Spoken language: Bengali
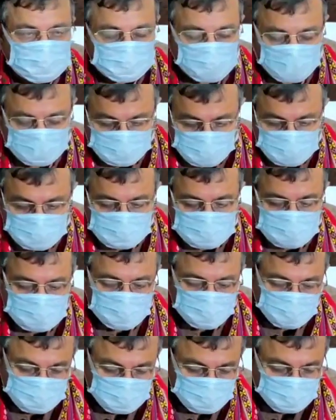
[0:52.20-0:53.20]
সপ্তম
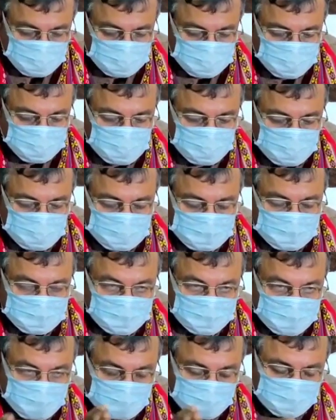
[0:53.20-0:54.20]
শ্রেণী পর্যন্ত
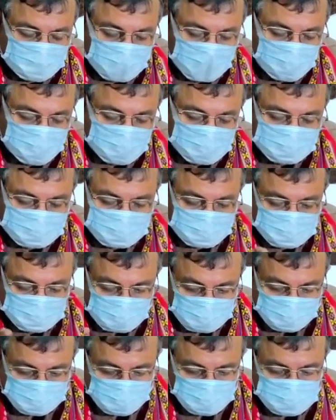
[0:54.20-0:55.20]
প্রি প্রাইমারি থেকে
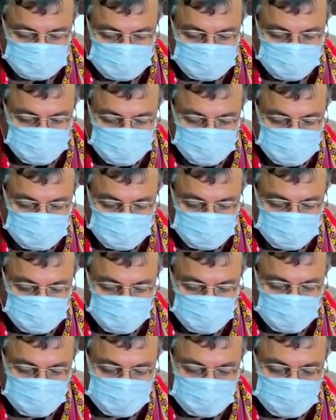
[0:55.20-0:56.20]
সপ্তম শ্রেণী পর্যন্ত
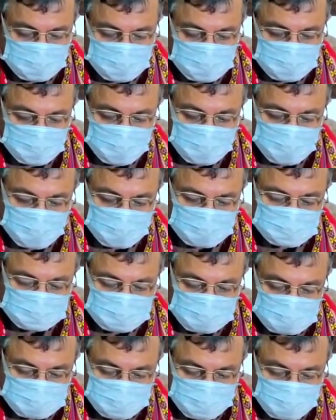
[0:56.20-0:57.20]
আর
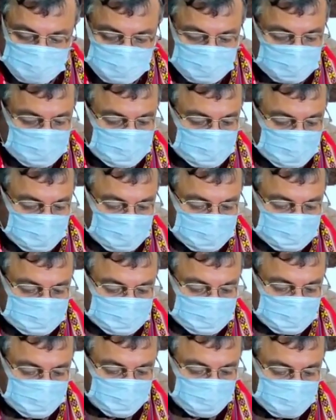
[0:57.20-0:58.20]
সাসপেন্ডেড
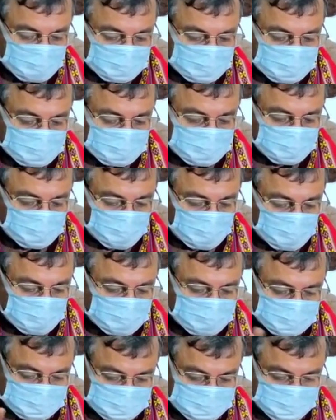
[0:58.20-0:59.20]
আনটিল ফার্দার
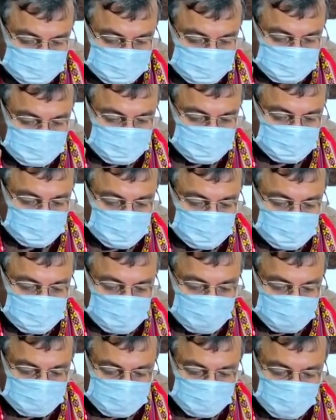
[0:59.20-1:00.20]
অর্ডার্স
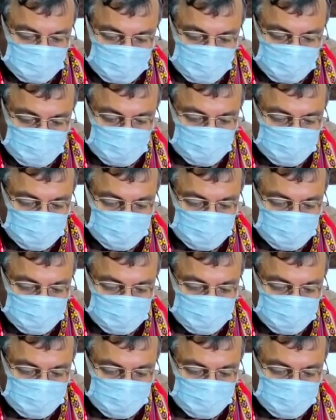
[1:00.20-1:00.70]
এটা হলো